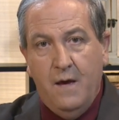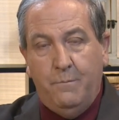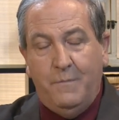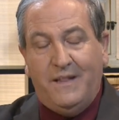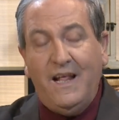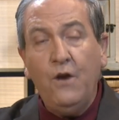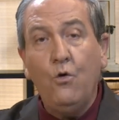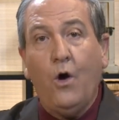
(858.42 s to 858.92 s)

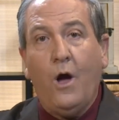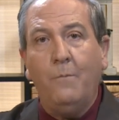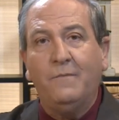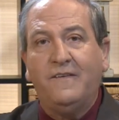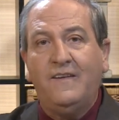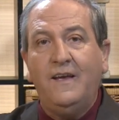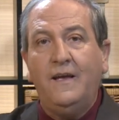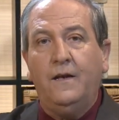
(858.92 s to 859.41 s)

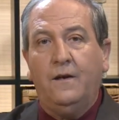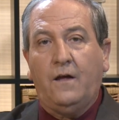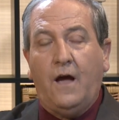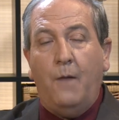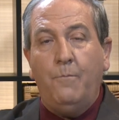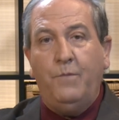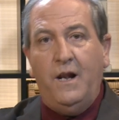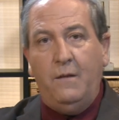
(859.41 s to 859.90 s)
250
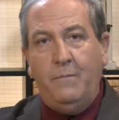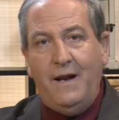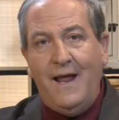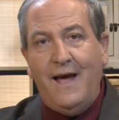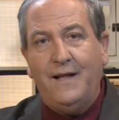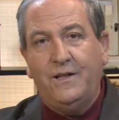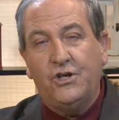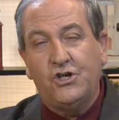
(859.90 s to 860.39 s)
قبل
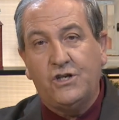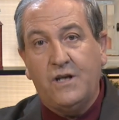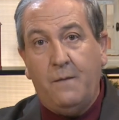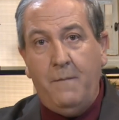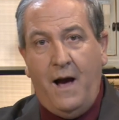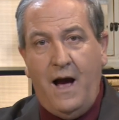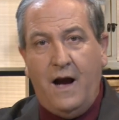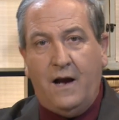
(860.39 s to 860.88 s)
الميلاد
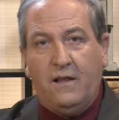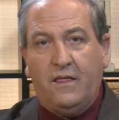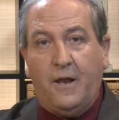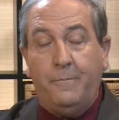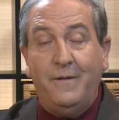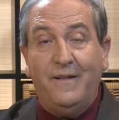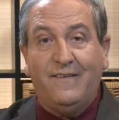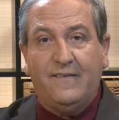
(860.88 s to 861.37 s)
اجتمع
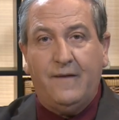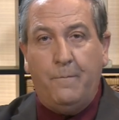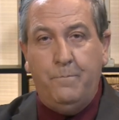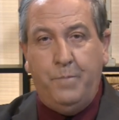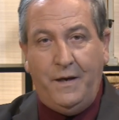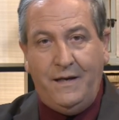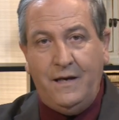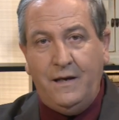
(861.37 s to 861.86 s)
أكثر من
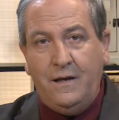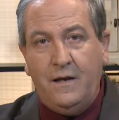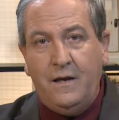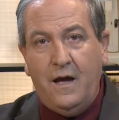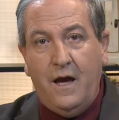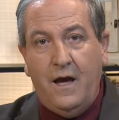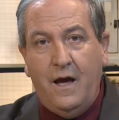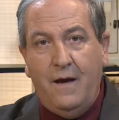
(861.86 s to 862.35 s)

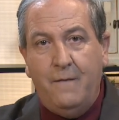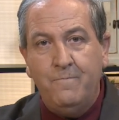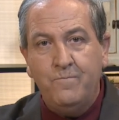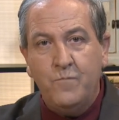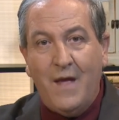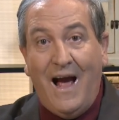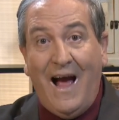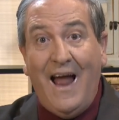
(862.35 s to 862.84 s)
70
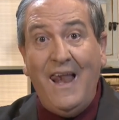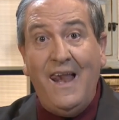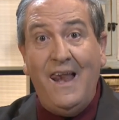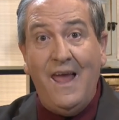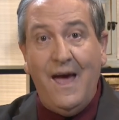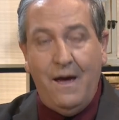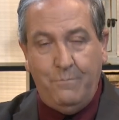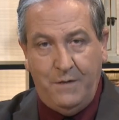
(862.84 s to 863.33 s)

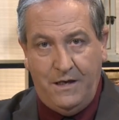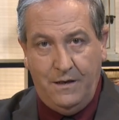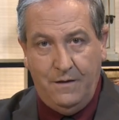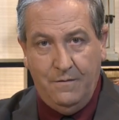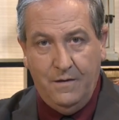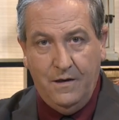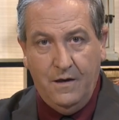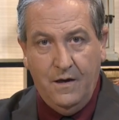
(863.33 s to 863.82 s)
علامة
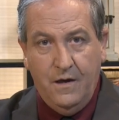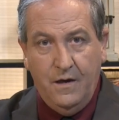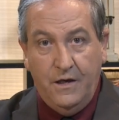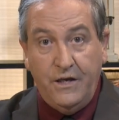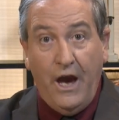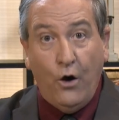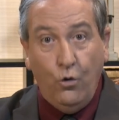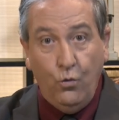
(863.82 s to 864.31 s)

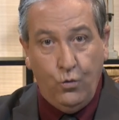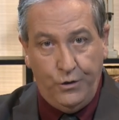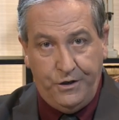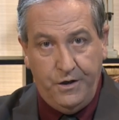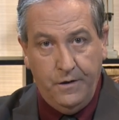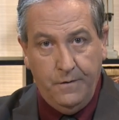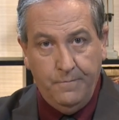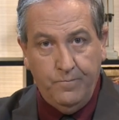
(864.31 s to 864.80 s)

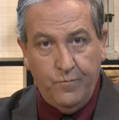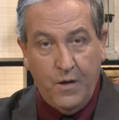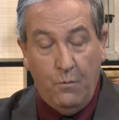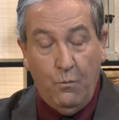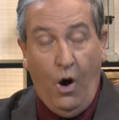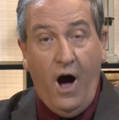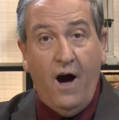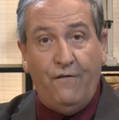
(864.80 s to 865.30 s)
يهود
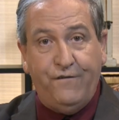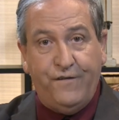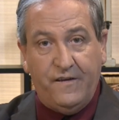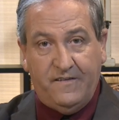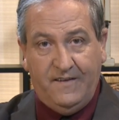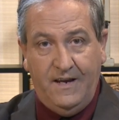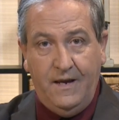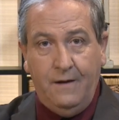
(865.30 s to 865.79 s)

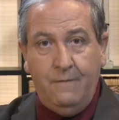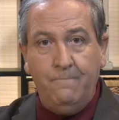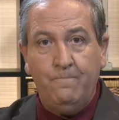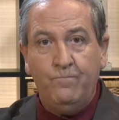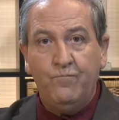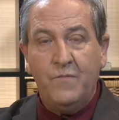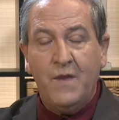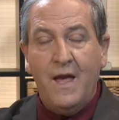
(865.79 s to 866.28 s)
محافظين
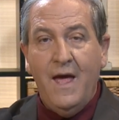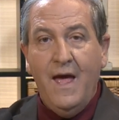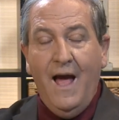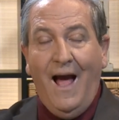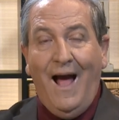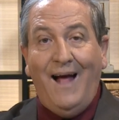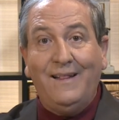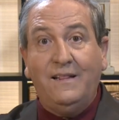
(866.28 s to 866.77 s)

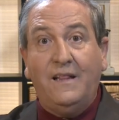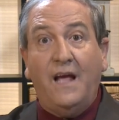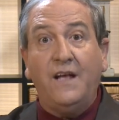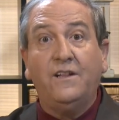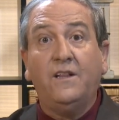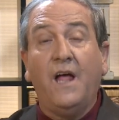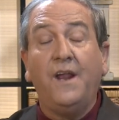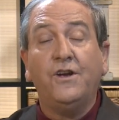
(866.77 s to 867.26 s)
حتى
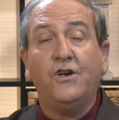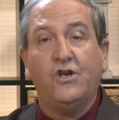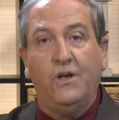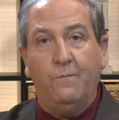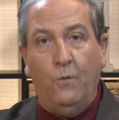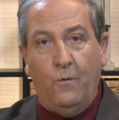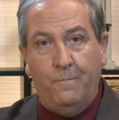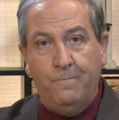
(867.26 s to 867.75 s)

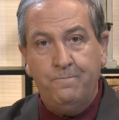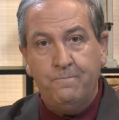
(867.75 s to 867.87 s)
يترجموا